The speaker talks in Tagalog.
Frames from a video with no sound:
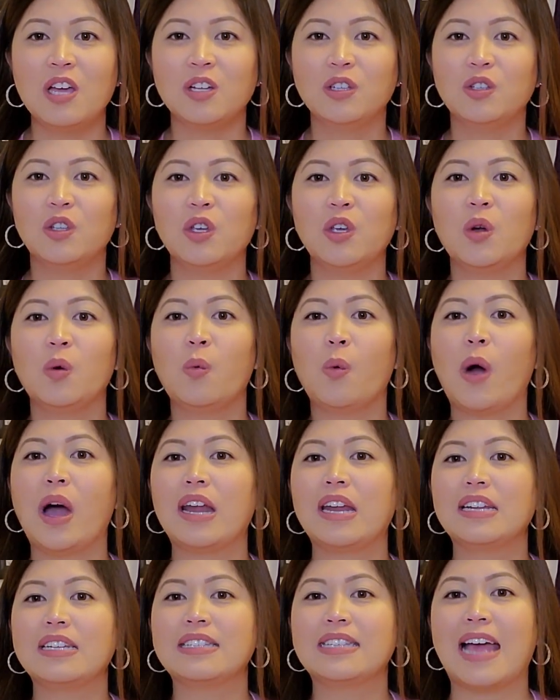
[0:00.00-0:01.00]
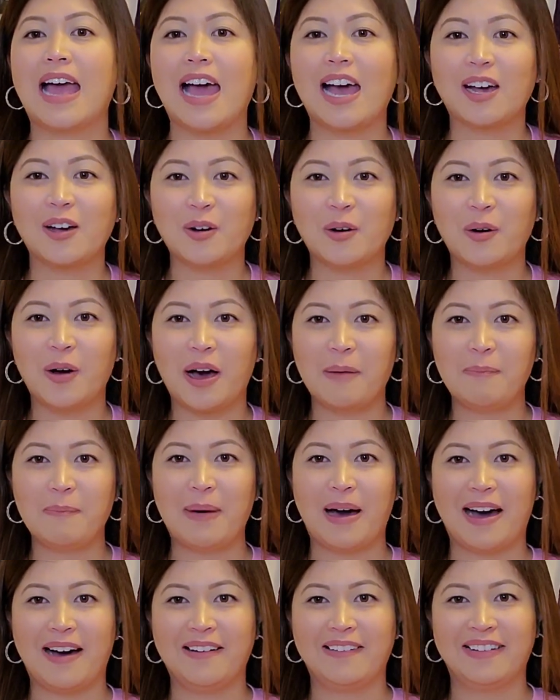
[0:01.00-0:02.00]
Do you wanna taco
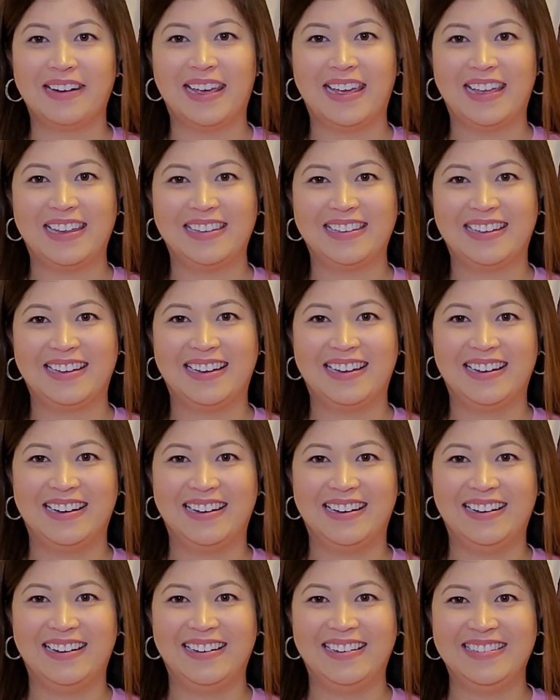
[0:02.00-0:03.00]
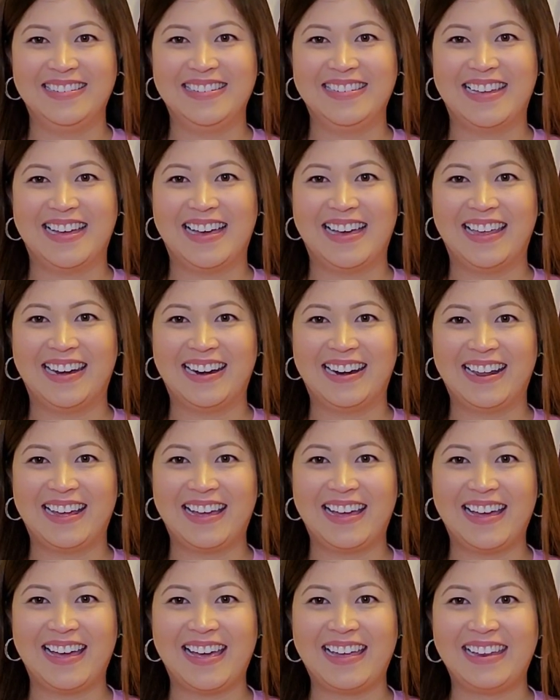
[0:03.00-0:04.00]
about it? Ah, oh,
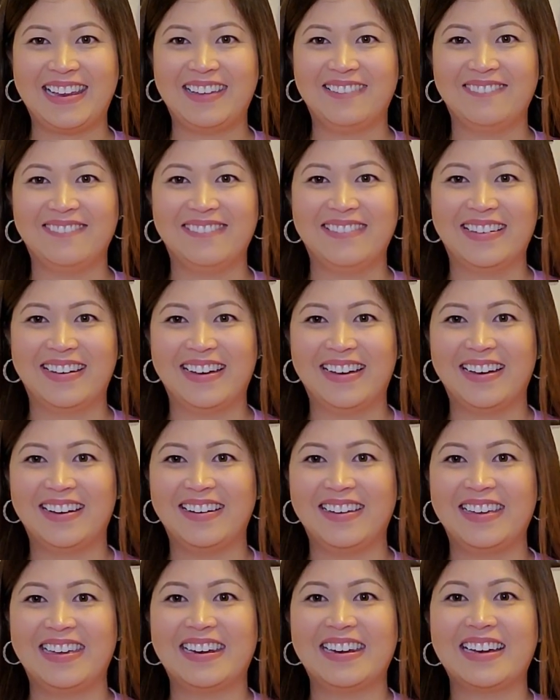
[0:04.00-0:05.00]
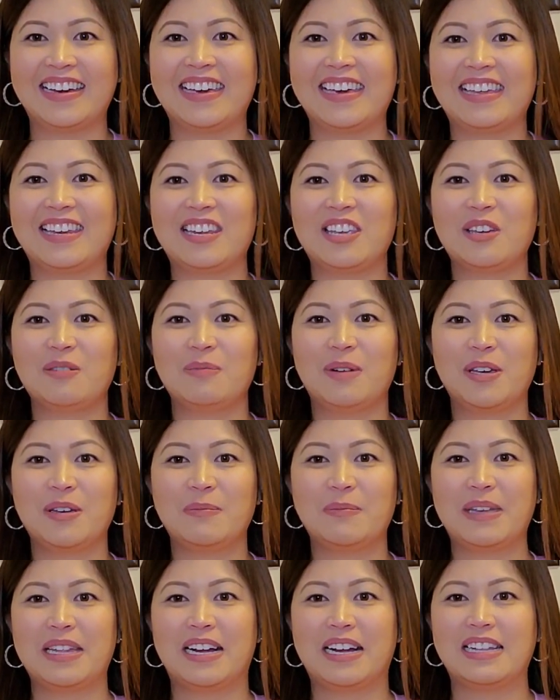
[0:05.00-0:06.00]
taray, di ba? Ayan, nakikita niyo ba
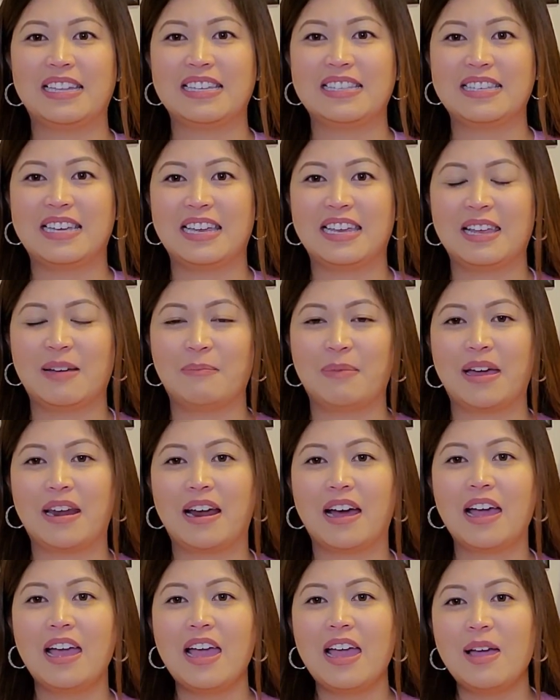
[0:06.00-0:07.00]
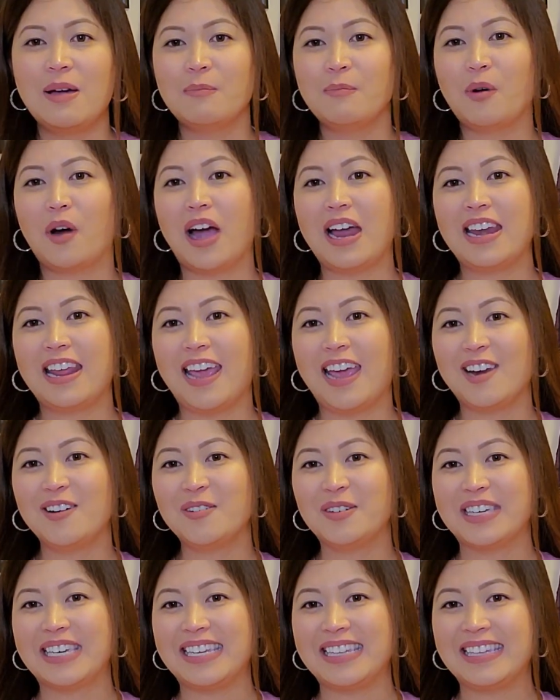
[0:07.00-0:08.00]
yung pinaka-design niya? Parang mukha ni
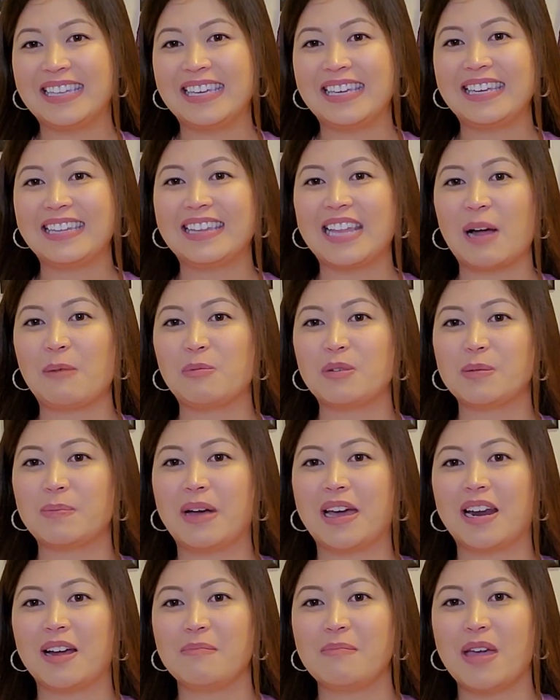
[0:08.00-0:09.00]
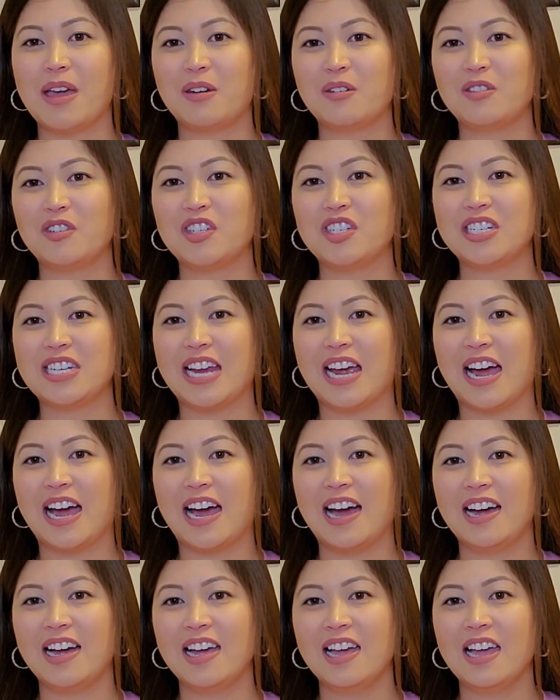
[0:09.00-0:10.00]
Hello Kitty, tapos parang meron
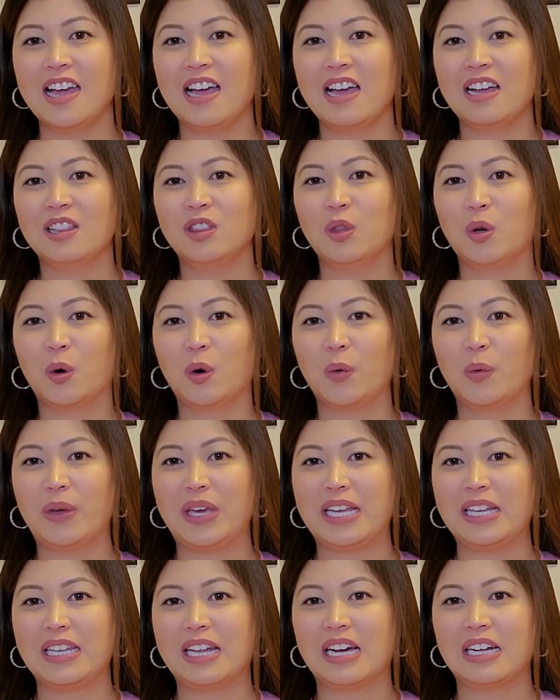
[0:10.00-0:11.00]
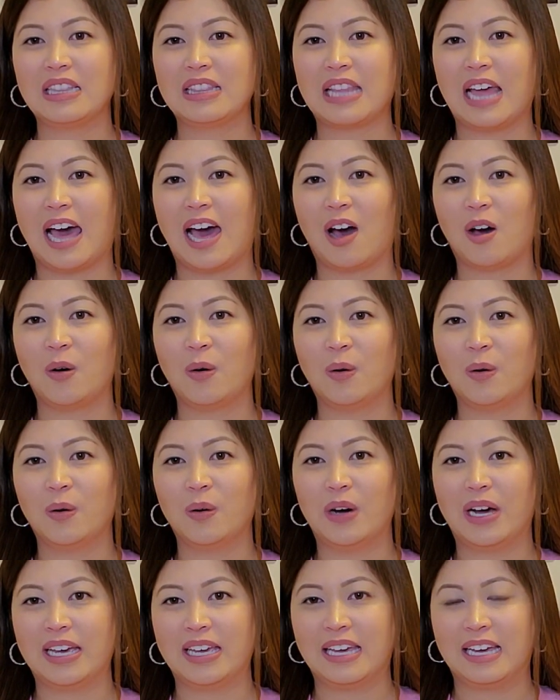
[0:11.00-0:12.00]
siyang drawing ng taco.
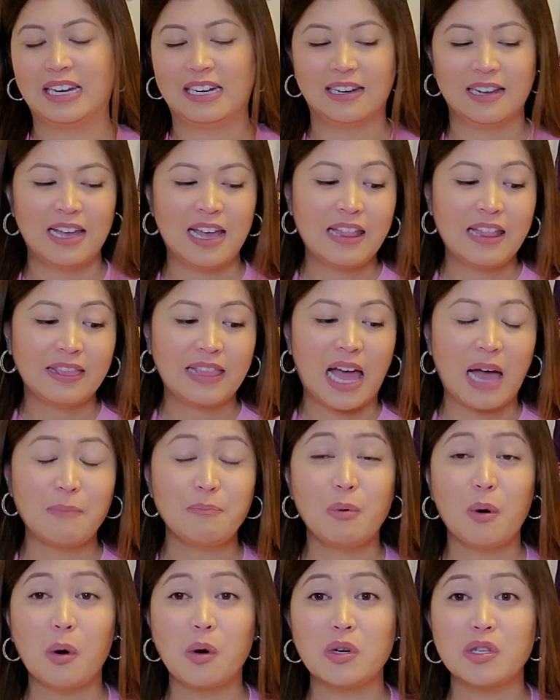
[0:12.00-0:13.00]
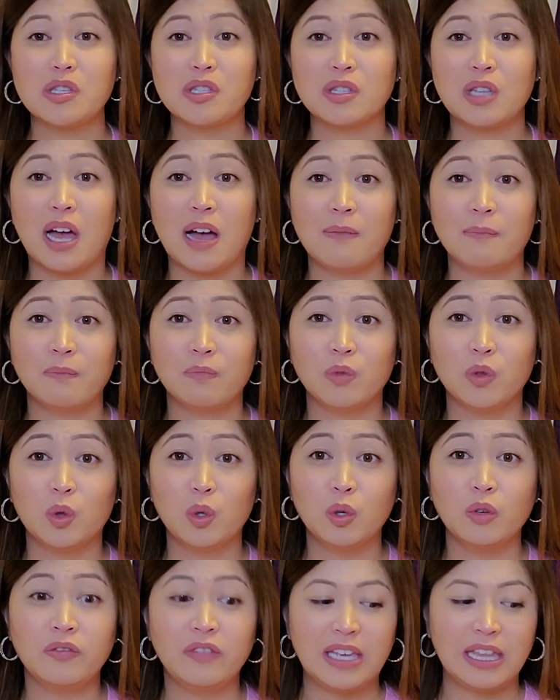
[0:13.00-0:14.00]
Ayan. Tapos, um,
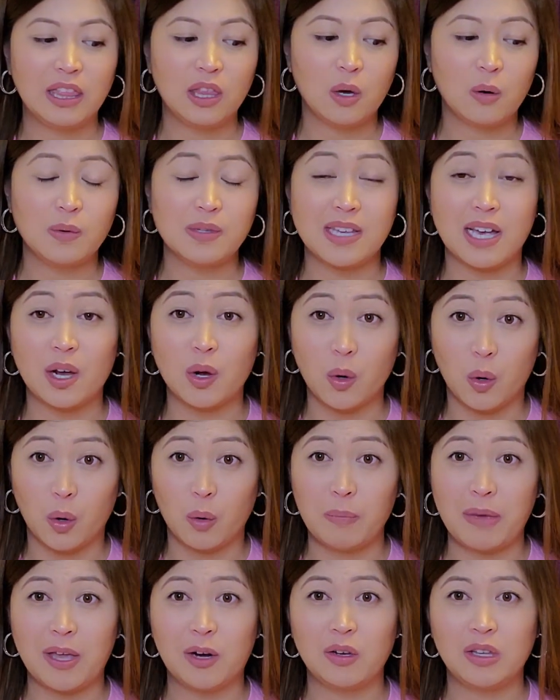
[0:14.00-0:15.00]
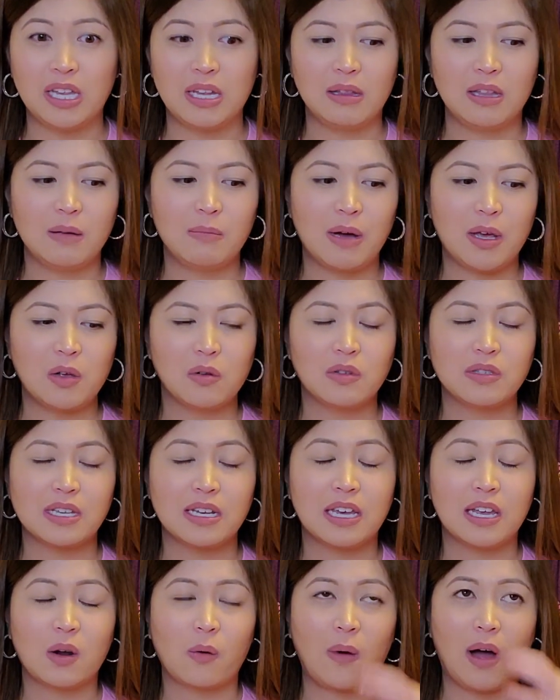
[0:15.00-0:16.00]
two videos ago, meron din, di ba yung sa
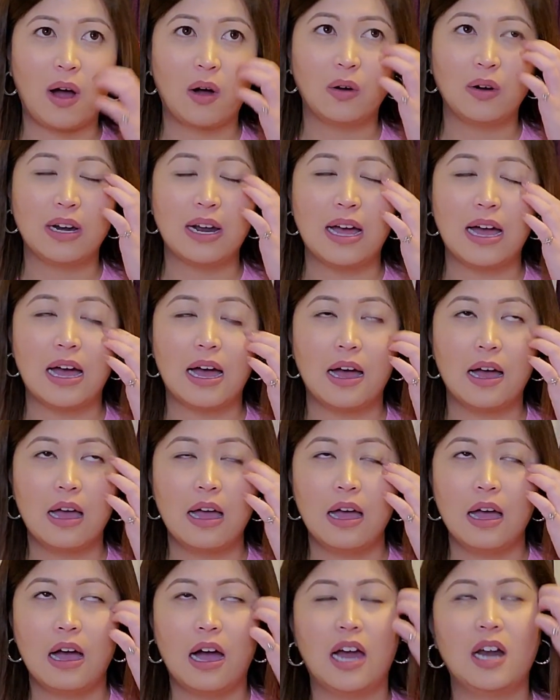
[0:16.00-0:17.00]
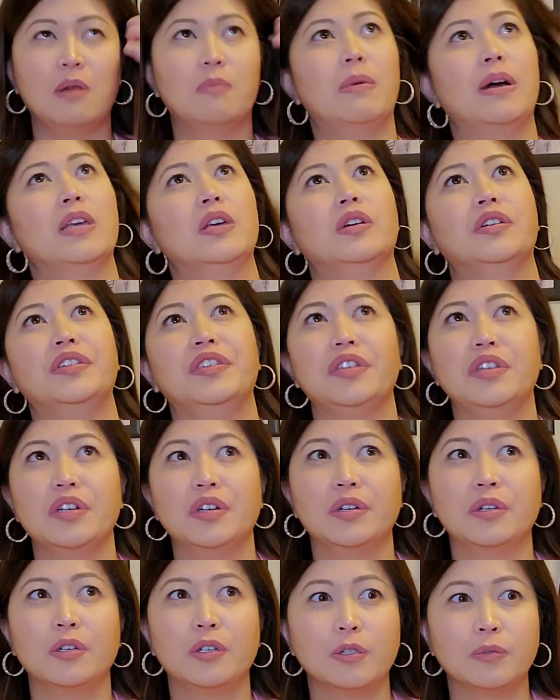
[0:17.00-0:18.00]
ginawa ko na, ano ba yon
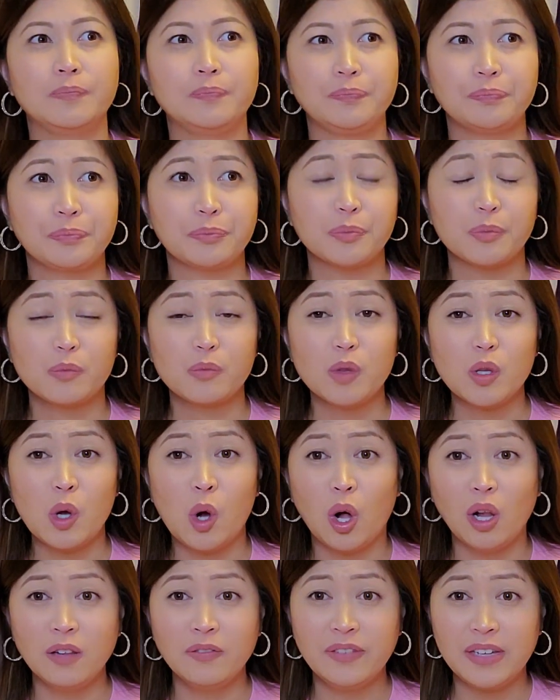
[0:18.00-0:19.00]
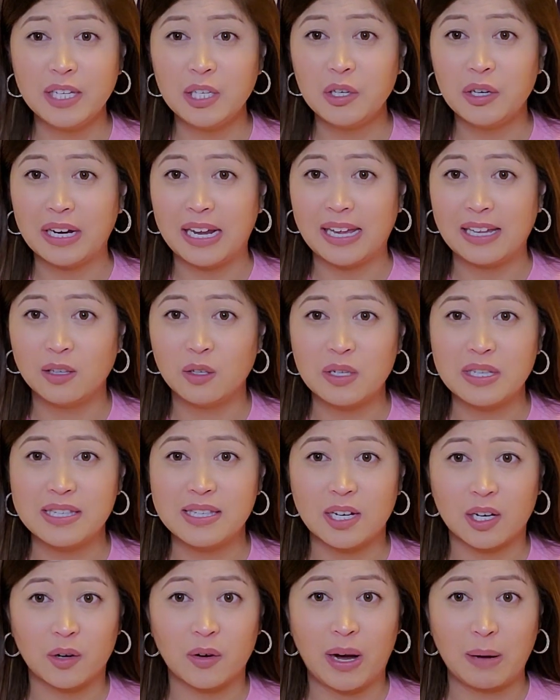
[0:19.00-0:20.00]
yung whole video rin dun
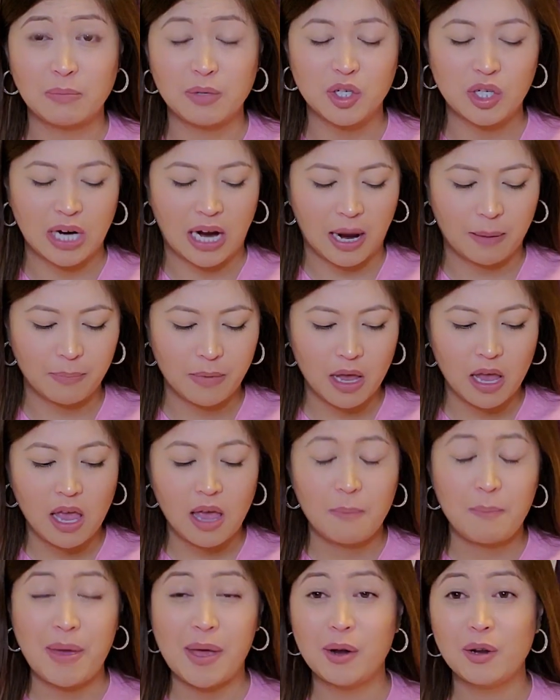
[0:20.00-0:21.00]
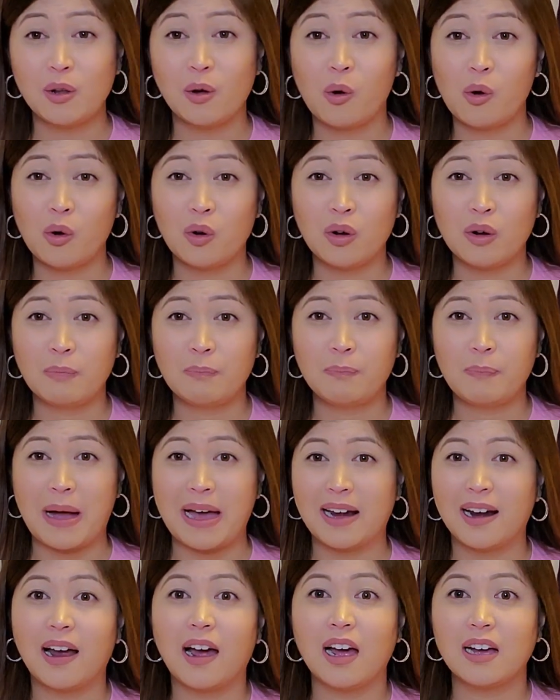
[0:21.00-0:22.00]
sa creme shop. Meron akong
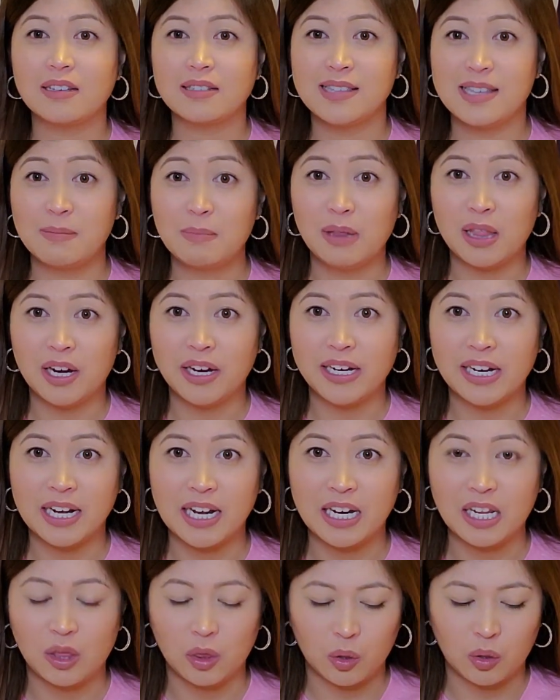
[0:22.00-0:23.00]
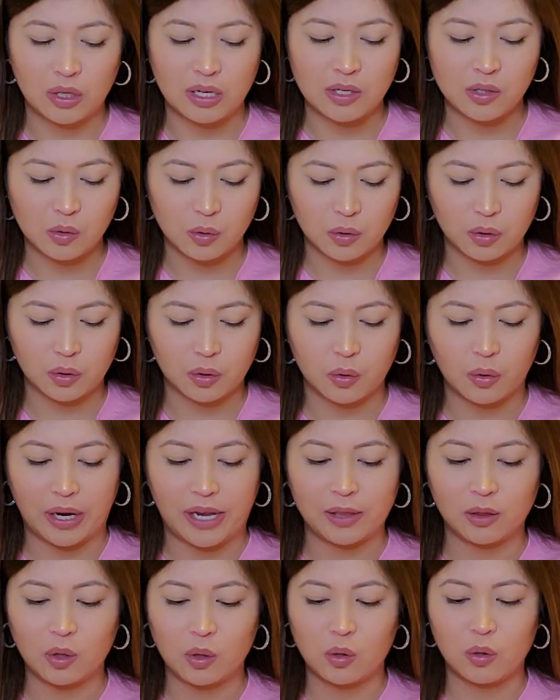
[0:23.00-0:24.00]
parang similar na ganito na suot ko.
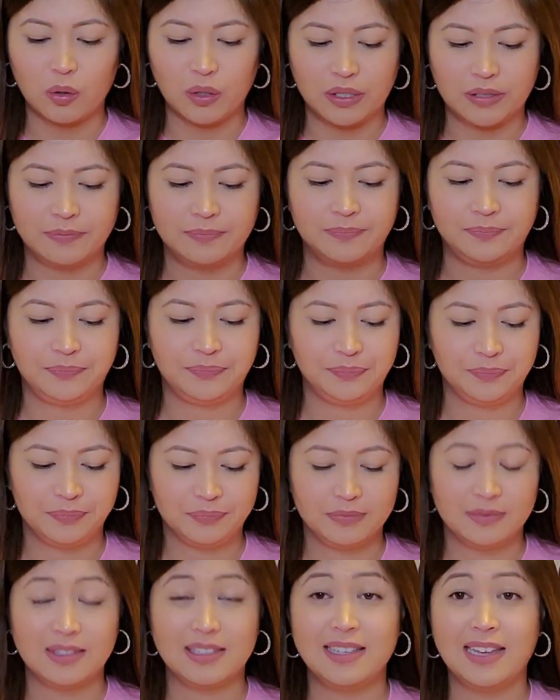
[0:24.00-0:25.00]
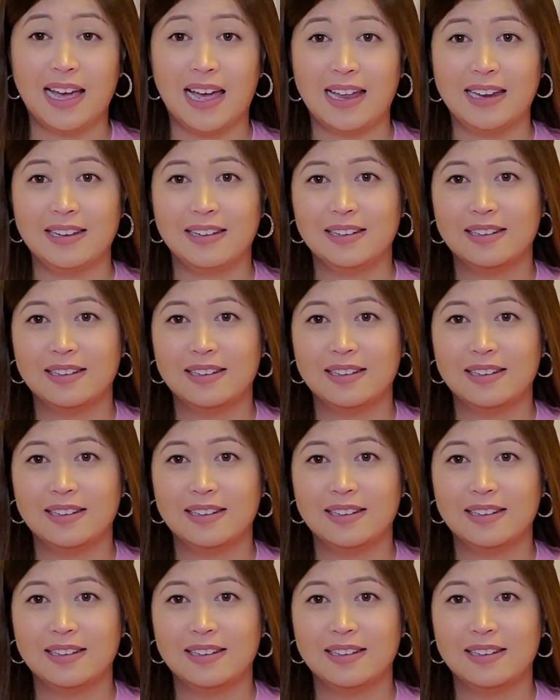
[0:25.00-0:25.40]
Ito yon Yan.